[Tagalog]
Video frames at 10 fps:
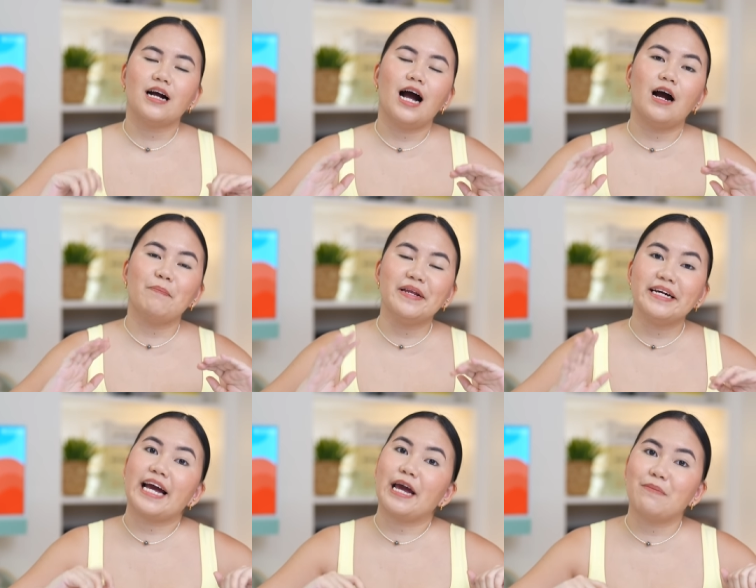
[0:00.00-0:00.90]
ang
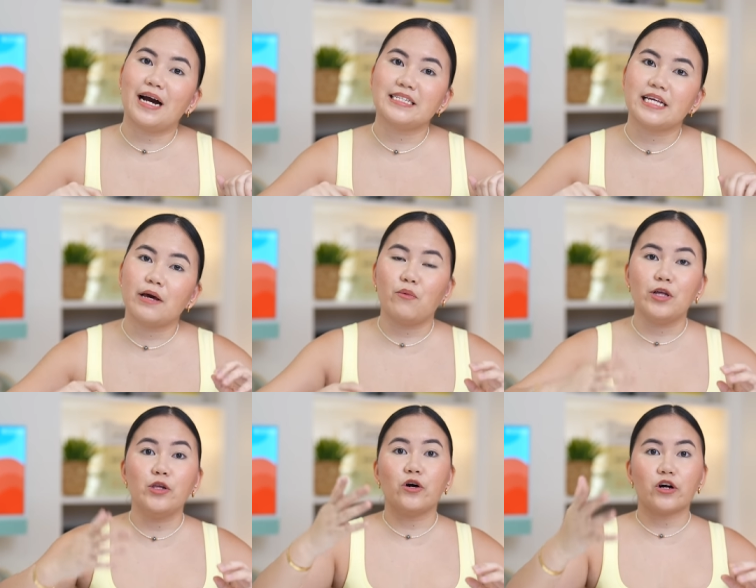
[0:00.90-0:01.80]
pinagkaiba kasi
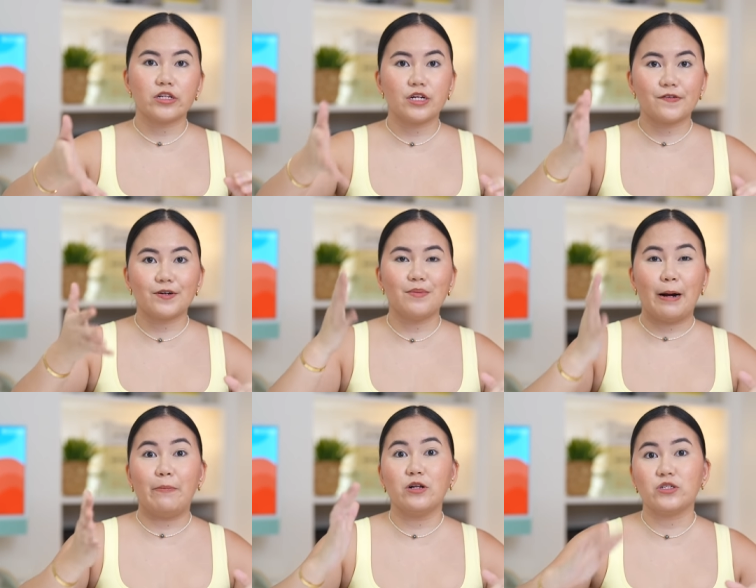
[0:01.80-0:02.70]
when you order from
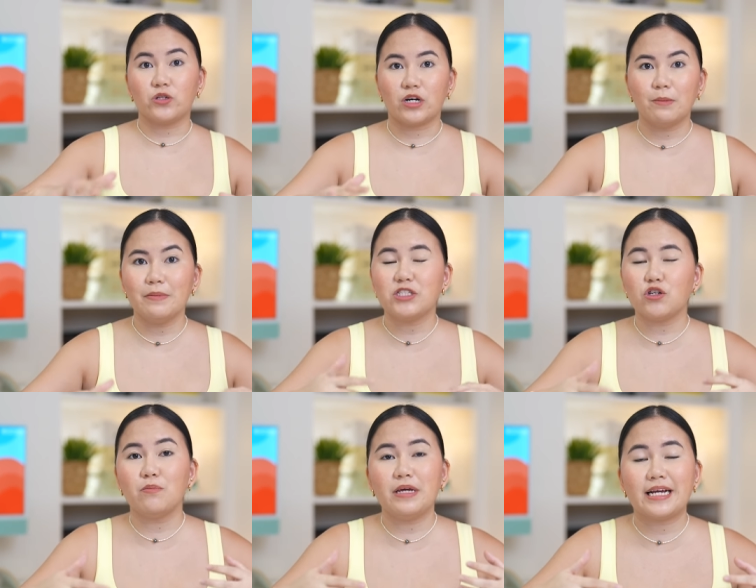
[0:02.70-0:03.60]
Apple Store,
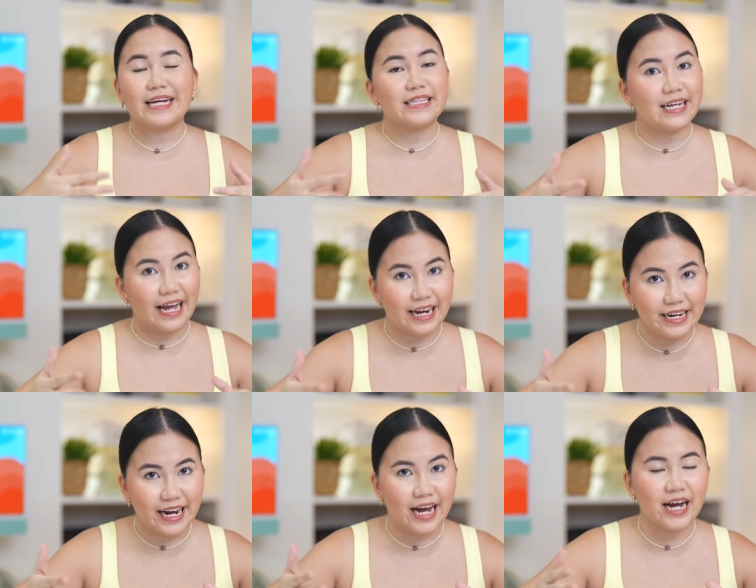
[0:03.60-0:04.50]
medyo may
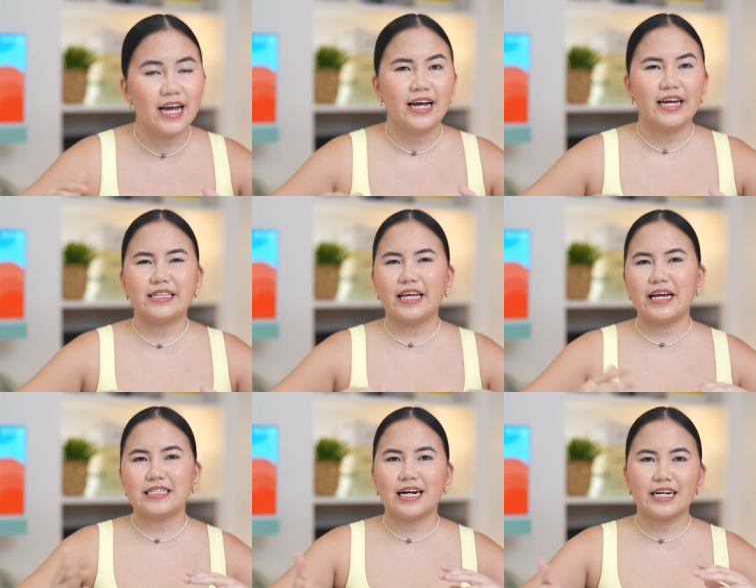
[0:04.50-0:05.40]
katagalan lang. It
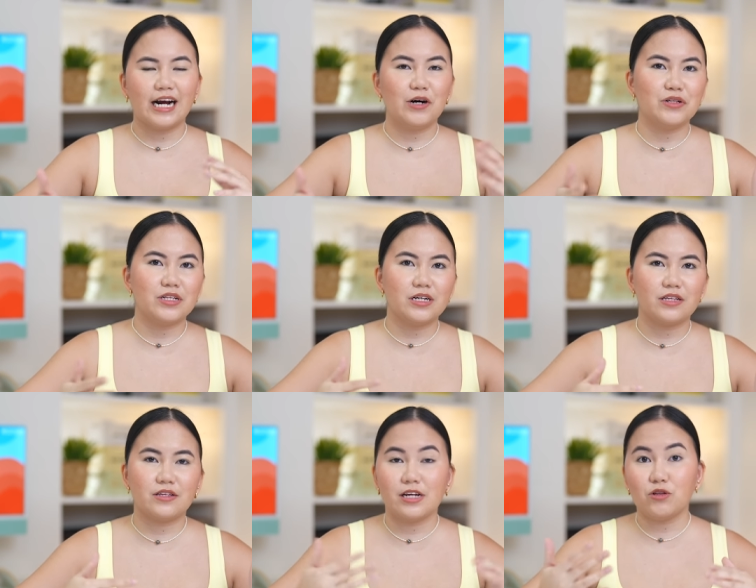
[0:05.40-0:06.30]
takes around
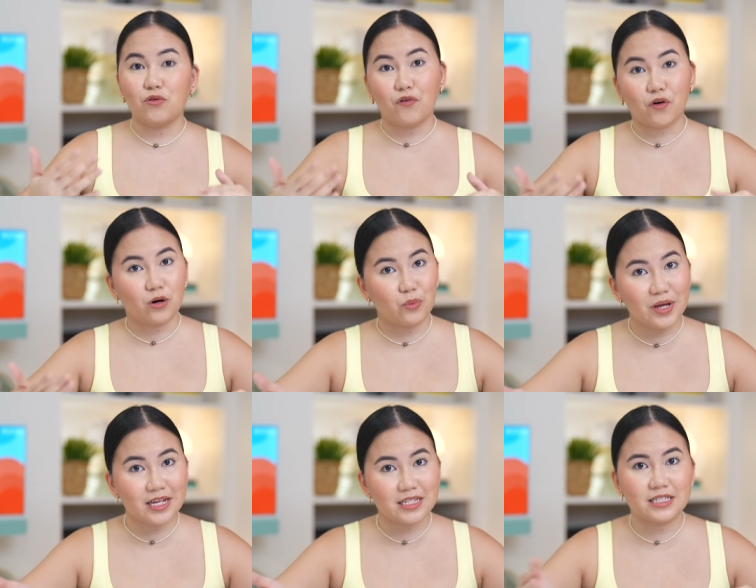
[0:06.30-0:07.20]
3 to 4
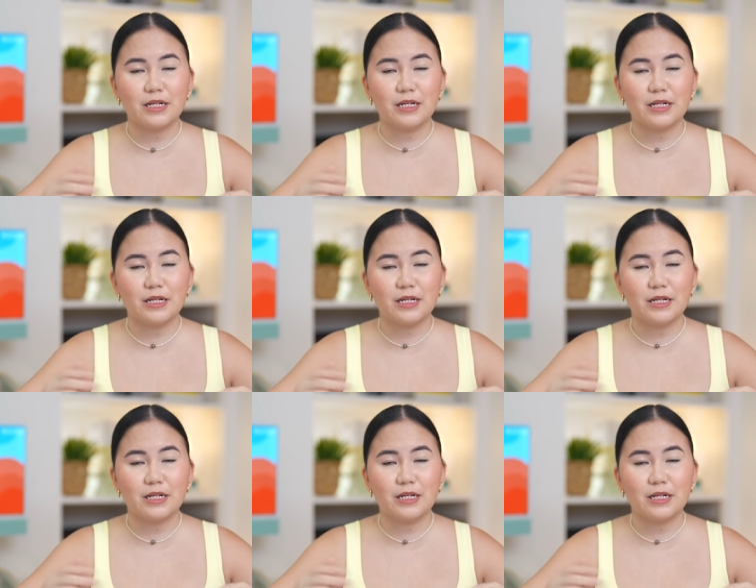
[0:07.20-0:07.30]
weeks.